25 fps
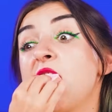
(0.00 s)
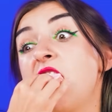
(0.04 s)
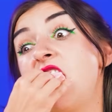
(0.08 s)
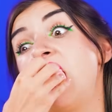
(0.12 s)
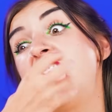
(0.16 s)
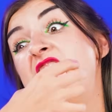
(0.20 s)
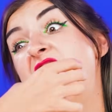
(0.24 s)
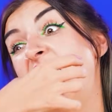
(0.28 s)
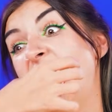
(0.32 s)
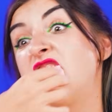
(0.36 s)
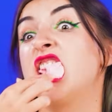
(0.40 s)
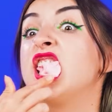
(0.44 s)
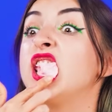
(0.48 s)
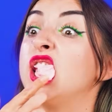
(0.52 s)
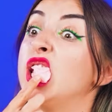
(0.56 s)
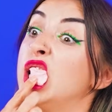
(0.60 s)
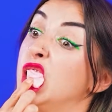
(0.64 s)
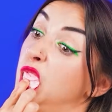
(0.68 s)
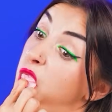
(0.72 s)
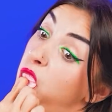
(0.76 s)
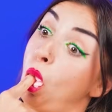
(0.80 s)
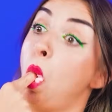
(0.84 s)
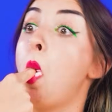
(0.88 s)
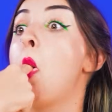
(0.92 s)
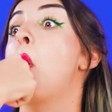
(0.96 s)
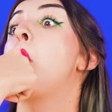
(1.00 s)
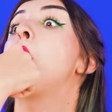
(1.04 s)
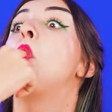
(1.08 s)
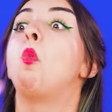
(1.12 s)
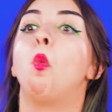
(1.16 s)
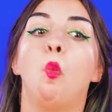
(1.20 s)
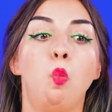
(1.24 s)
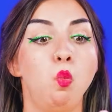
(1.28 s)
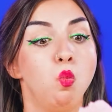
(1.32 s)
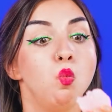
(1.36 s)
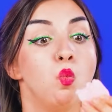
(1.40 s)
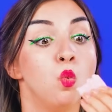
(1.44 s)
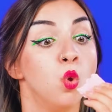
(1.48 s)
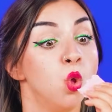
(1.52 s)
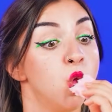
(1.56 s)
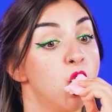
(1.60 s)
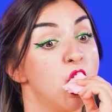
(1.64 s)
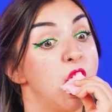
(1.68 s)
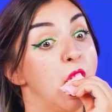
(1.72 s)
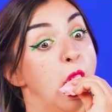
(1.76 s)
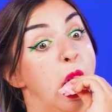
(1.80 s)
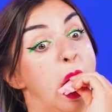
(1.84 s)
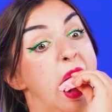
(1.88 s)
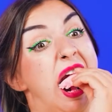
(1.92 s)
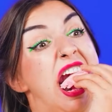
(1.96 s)
Tunjukkan pada semua orang cara
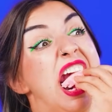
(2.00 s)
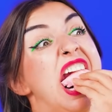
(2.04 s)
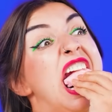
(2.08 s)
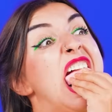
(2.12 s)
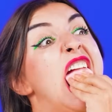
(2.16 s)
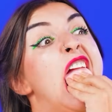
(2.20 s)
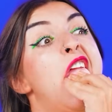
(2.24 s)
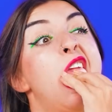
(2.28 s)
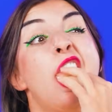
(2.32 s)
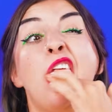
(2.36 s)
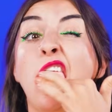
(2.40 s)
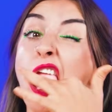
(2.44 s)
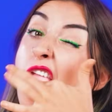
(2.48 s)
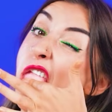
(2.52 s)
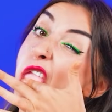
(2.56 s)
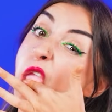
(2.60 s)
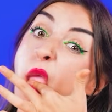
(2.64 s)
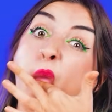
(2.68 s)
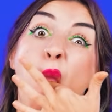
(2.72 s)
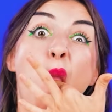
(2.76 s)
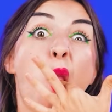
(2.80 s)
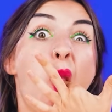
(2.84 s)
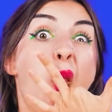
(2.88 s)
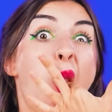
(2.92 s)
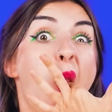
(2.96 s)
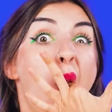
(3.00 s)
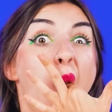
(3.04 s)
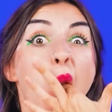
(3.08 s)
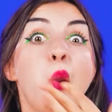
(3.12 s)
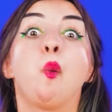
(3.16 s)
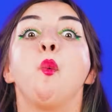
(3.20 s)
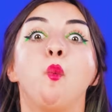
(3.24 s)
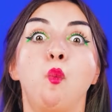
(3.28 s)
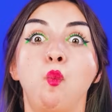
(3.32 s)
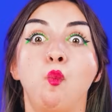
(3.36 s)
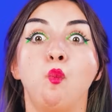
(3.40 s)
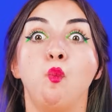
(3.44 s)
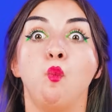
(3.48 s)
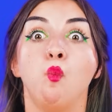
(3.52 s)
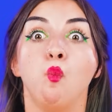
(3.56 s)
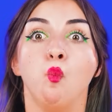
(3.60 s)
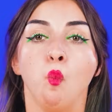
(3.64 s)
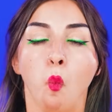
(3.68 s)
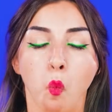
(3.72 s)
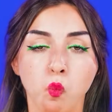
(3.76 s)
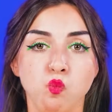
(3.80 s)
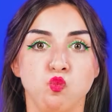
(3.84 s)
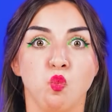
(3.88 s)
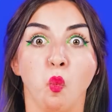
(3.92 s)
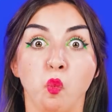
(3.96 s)
meniup gelembung dengan Maya Rosemary. Kamu
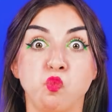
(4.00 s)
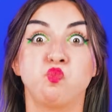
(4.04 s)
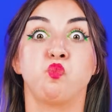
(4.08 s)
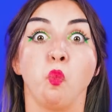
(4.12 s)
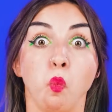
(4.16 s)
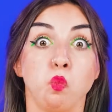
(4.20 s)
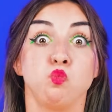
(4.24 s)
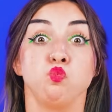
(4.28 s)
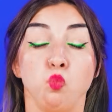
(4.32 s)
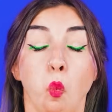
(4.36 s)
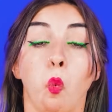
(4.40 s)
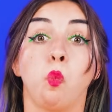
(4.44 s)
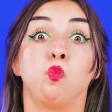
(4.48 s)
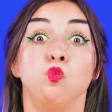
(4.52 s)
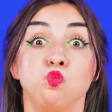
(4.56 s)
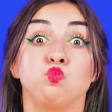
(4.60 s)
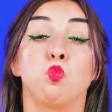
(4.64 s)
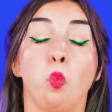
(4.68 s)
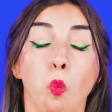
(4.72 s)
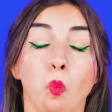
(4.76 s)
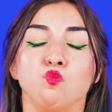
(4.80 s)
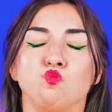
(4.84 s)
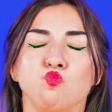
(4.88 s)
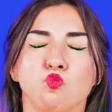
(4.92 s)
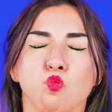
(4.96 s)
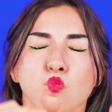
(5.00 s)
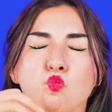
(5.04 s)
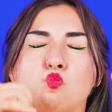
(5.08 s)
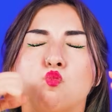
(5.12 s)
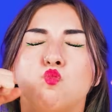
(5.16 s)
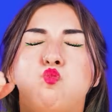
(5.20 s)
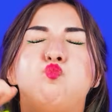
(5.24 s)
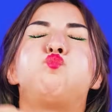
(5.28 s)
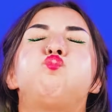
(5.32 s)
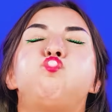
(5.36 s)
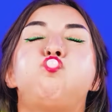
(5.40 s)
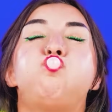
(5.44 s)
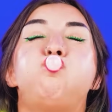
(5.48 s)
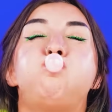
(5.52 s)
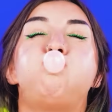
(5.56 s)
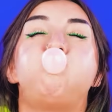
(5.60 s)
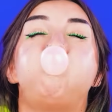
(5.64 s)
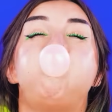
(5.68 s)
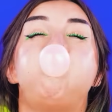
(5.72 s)
butuh lebih banyak permen untuk meniupnya.